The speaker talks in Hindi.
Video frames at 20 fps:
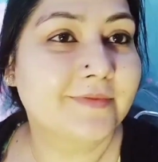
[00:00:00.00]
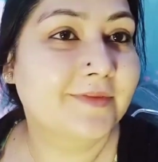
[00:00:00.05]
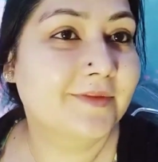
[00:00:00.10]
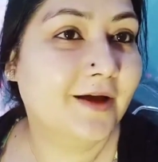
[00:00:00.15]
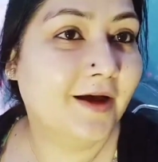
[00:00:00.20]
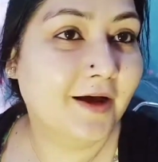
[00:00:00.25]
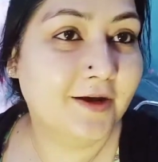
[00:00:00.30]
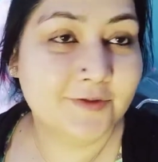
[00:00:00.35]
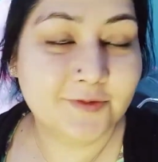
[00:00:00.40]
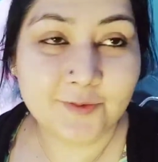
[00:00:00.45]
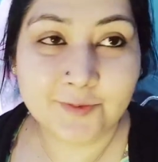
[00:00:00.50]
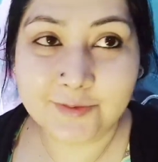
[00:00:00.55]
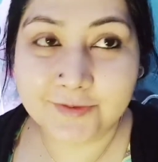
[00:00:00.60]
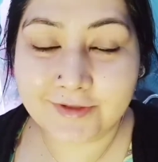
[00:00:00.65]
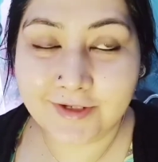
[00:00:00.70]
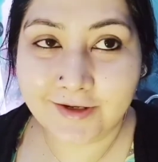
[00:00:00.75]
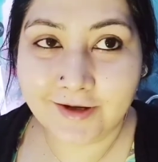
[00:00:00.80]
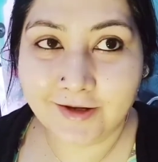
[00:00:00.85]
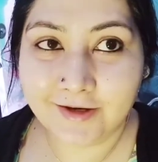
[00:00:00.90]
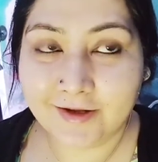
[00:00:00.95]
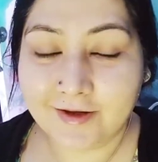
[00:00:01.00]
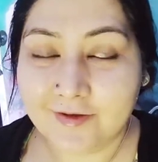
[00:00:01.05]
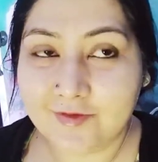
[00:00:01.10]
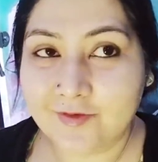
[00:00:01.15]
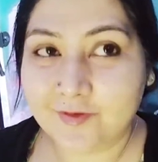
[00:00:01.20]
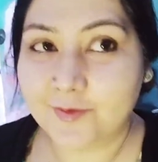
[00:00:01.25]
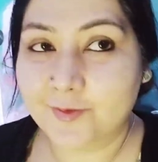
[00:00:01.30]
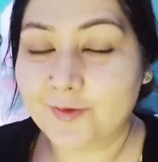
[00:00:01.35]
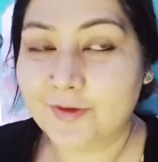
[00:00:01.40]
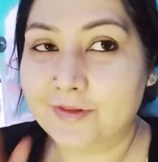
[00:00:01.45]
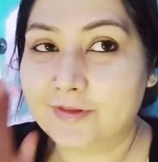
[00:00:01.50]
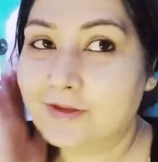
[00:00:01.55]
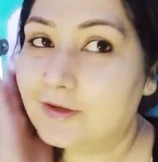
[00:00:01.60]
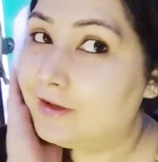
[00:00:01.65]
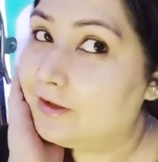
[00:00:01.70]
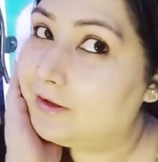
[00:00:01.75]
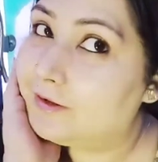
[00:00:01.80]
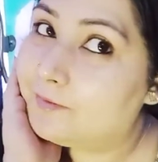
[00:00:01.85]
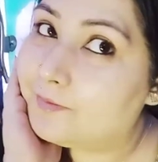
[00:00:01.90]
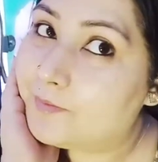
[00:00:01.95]
आज तो कुछ लगाने की ज़रूरत ही
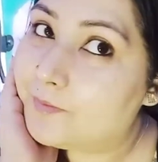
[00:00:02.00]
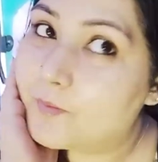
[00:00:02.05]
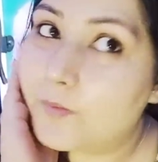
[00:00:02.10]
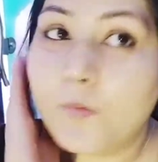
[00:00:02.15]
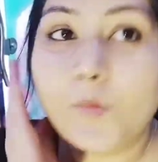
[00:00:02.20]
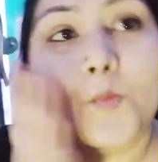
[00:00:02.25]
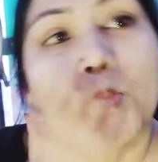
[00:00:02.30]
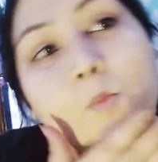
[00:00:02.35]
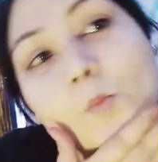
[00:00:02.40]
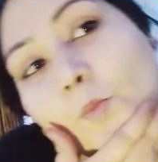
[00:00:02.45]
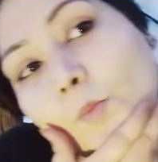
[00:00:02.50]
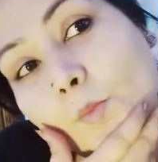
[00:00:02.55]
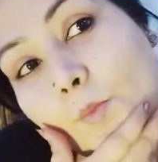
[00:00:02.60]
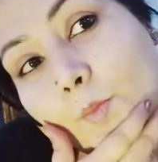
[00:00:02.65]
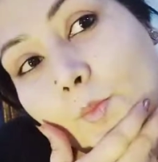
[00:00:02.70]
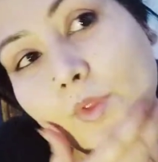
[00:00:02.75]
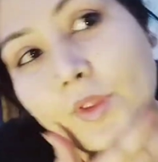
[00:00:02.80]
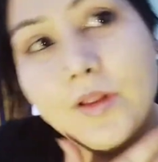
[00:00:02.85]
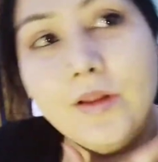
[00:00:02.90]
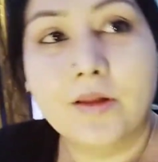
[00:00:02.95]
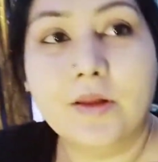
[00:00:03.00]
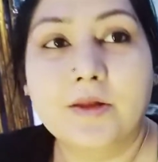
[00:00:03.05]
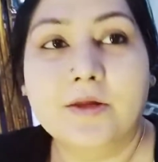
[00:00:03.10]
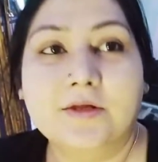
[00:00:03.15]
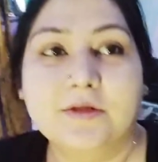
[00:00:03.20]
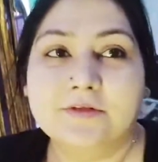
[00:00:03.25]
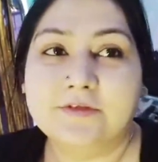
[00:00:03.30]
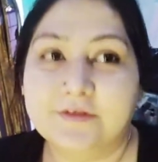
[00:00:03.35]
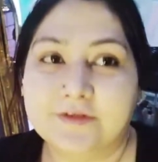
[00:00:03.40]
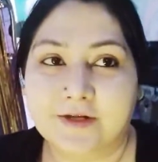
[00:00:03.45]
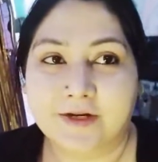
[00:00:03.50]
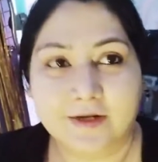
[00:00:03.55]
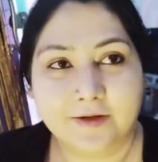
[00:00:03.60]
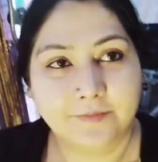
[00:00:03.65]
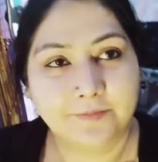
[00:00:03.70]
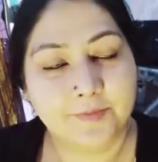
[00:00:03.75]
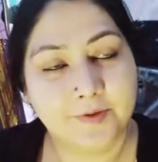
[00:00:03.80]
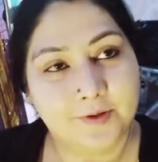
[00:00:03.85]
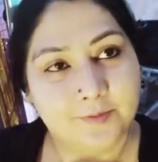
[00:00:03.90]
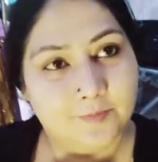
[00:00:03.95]
नहीं है
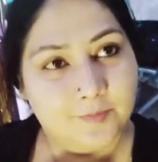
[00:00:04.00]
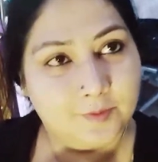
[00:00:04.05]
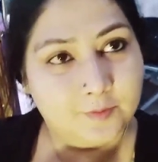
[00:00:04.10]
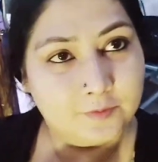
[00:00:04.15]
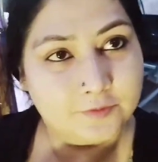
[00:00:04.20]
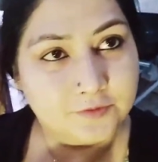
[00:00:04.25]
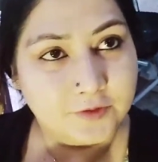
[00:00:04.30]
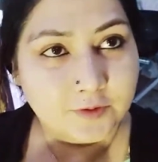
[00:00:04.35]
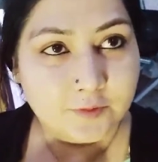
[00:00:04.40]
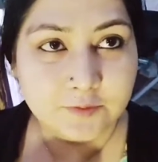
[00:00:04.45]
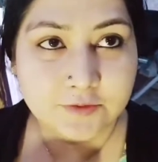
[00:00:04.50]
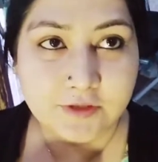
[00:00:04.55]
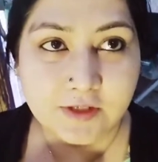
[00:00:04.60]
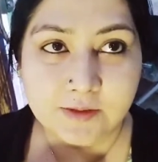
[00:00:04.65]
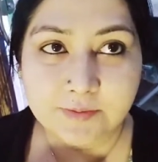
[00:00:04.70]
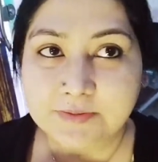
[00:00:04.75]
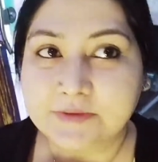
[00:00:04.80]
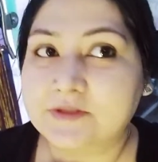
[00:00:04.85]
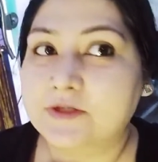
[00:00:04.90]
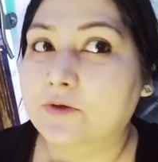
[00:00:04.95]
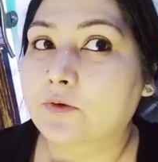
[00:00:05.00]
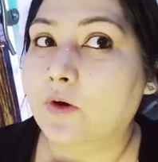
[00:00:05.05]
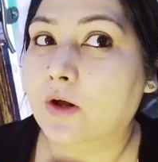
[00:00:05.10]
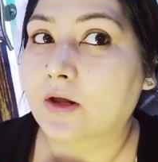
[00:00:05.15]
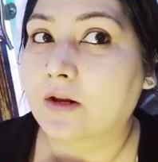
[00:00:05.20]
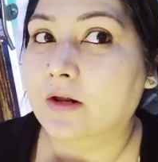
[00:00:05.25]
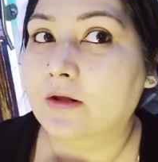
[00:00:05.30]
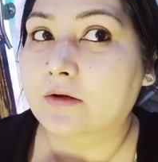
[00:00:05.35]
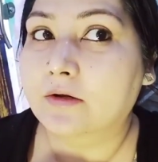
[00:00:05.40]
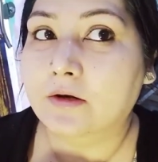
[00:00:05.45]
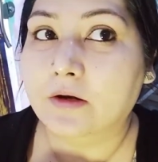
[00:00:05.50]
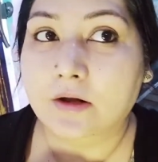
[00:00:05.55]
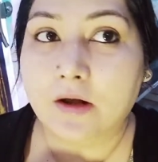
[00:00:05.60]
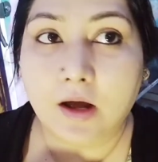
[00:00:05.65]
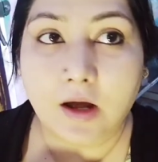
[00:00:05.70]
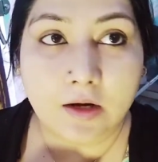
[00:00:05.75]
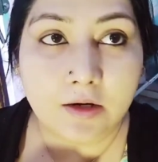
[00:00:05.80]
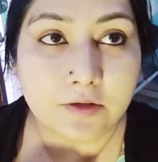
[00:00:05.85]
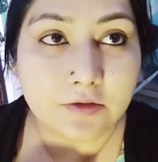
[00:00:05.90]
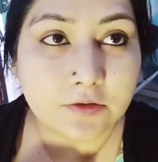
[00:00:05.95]
चलें फिर भी कुछ ना कुछ लिपस्टिक और आईलाइनर
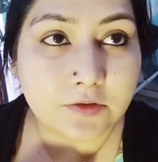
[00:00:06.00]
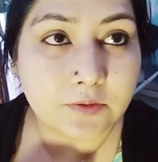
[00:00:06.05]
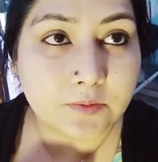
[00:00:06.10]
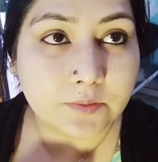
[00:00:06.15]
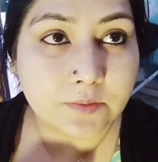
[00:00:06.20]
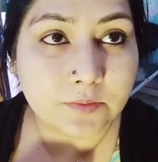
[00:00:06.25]
लगा लेती हूँ